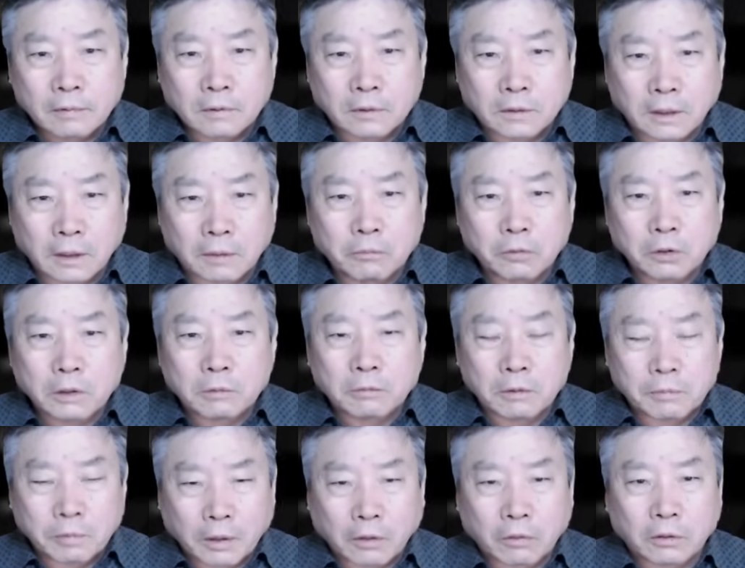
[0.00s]

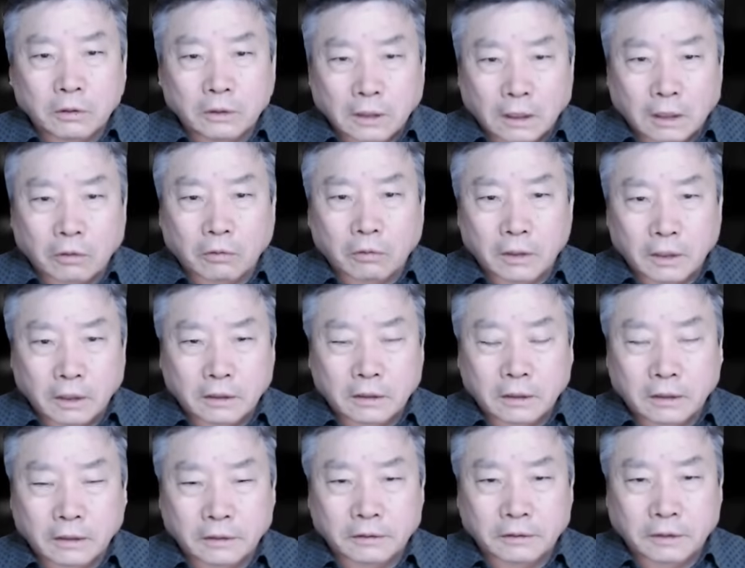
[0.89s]
제무덤을 파고 있다라고 해야
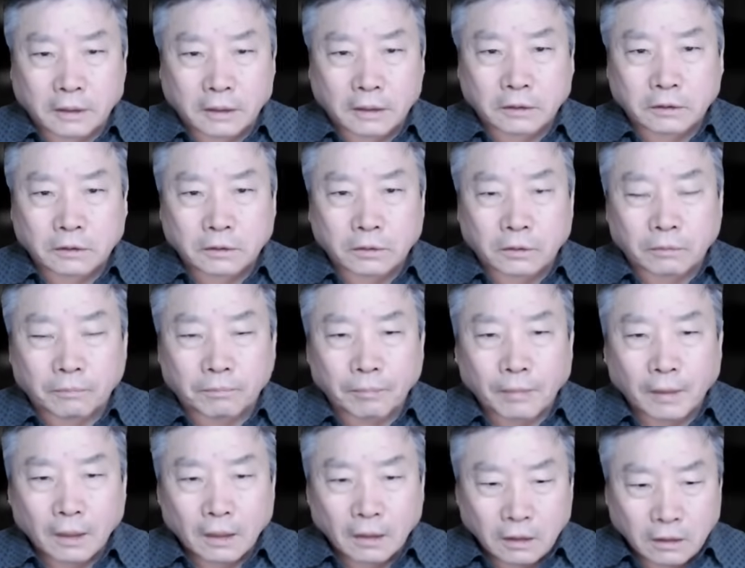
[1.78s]
되겠죠.
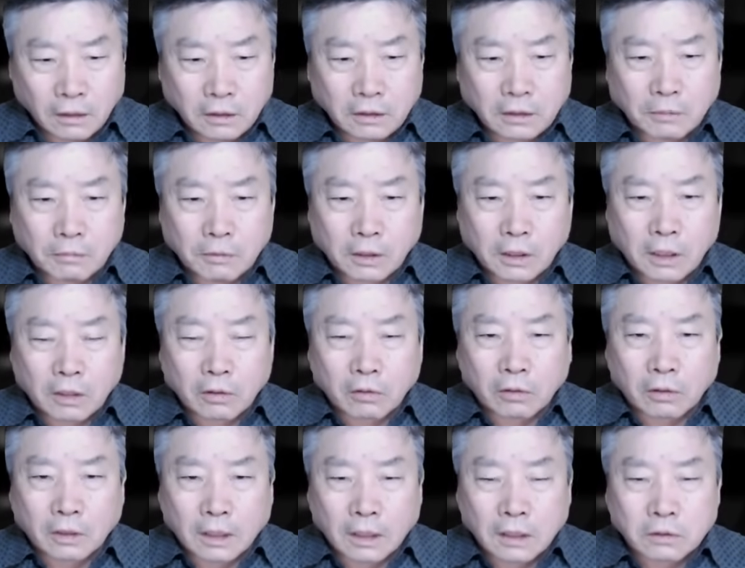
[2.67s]

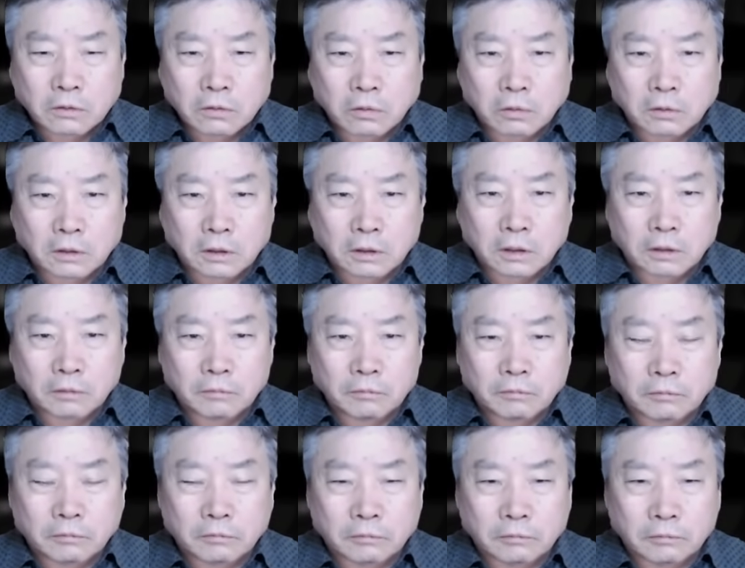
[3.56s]
이재명하고 갈수록
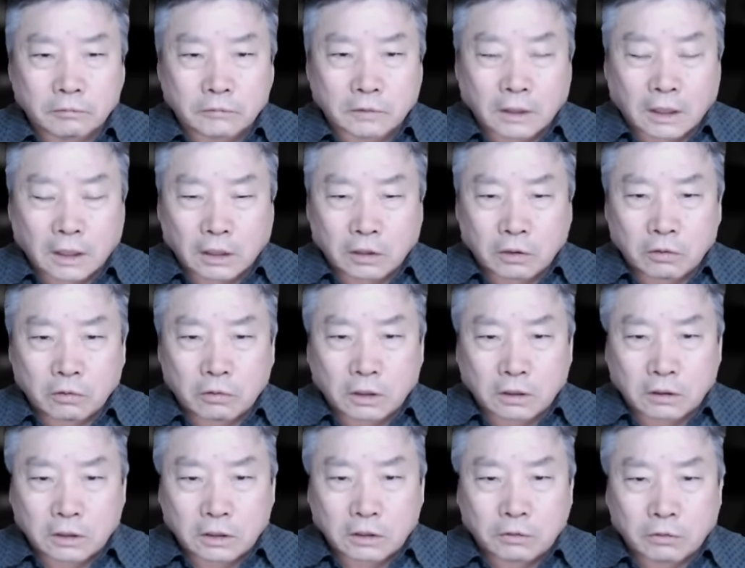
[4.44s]
지금 차기
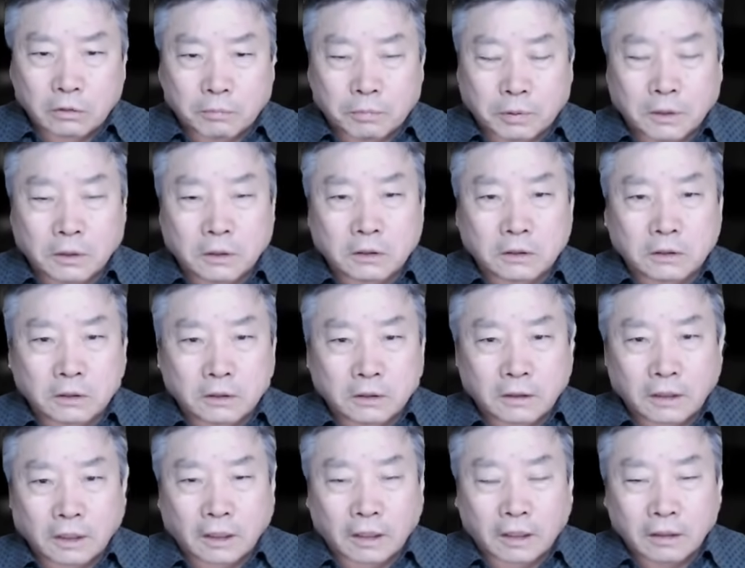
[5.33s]
주자 지지율
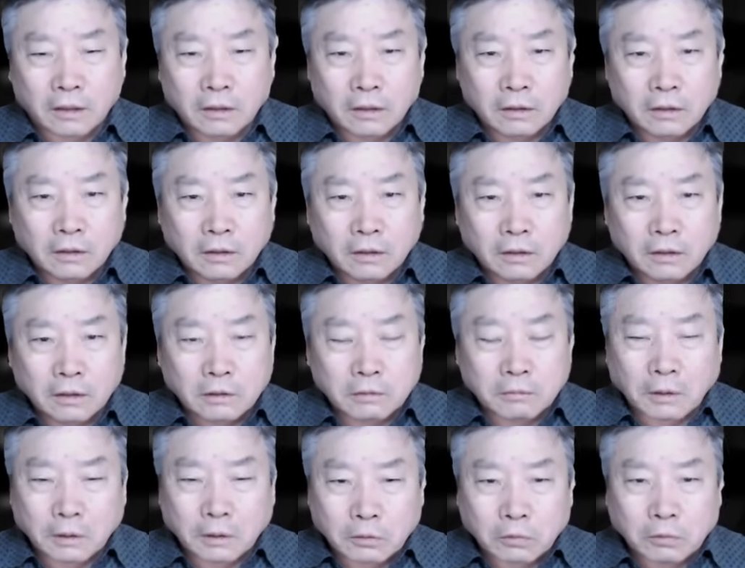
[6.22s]
벌어지는데
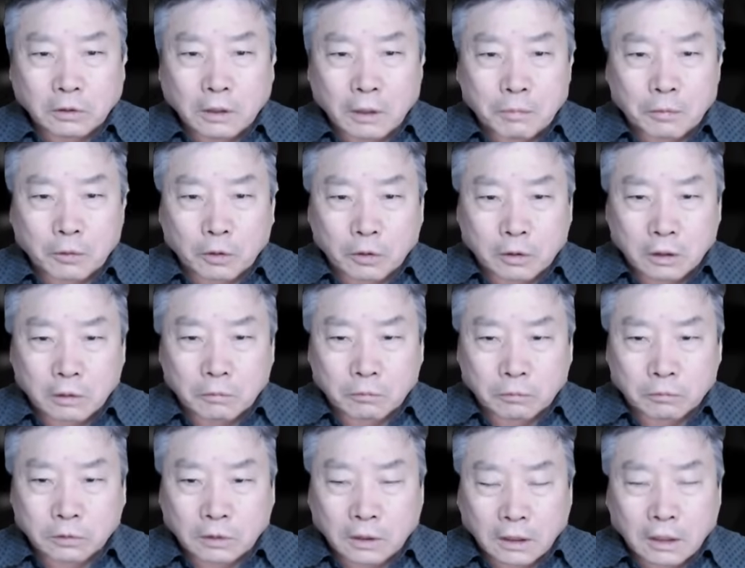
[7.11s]
지금 한동훈 대표도
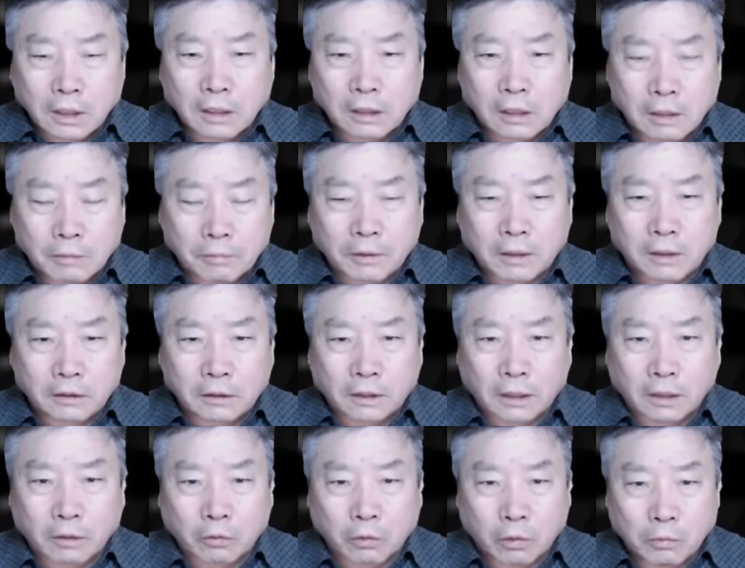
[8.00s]
그런 생각을 해봐야
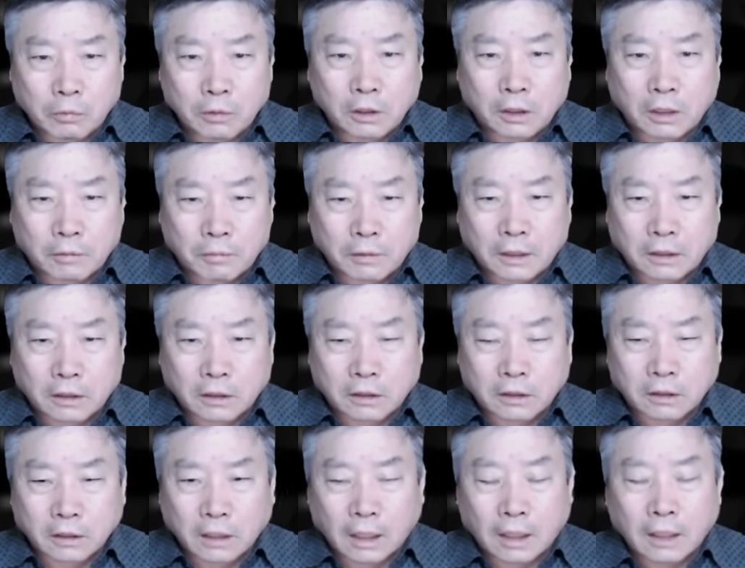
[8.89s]
돼. 고민을 해봐야
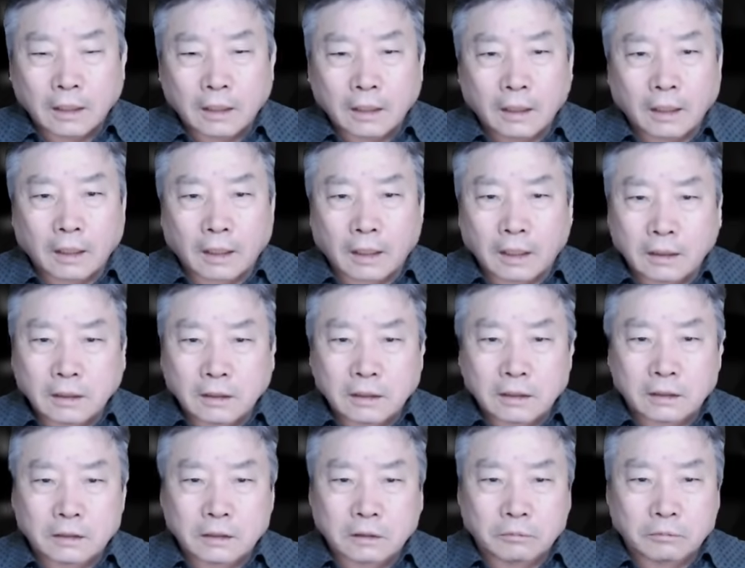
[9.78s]
되는 거야. 아,
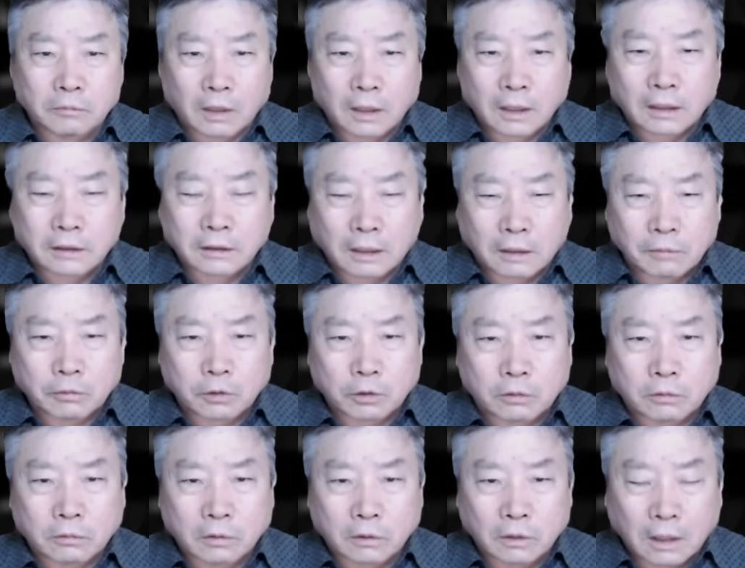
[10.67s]
이게 지금 내가
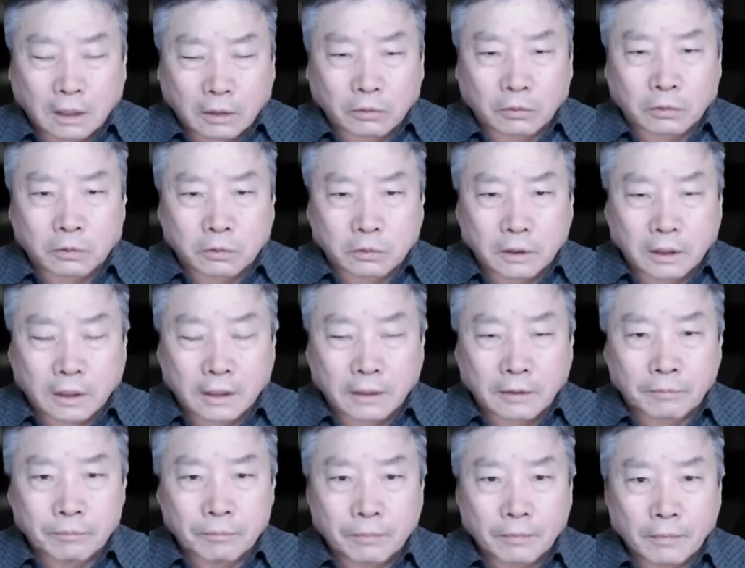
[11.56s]
잘못하고
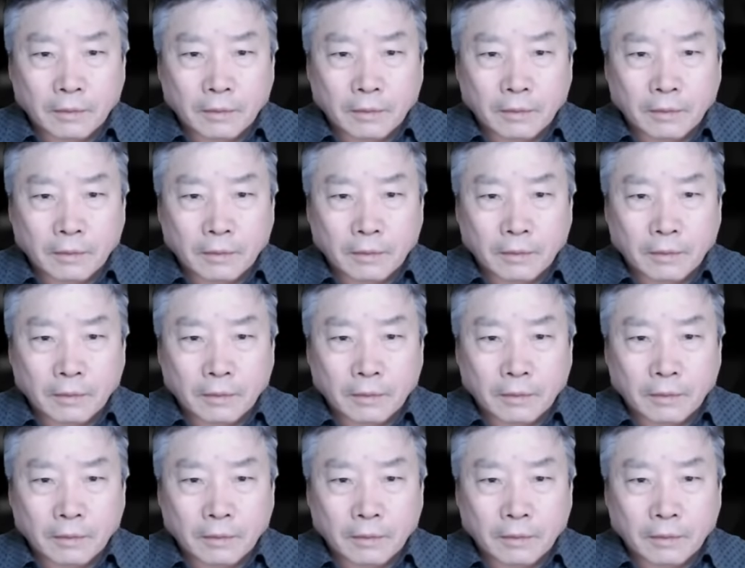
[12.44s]
있구나.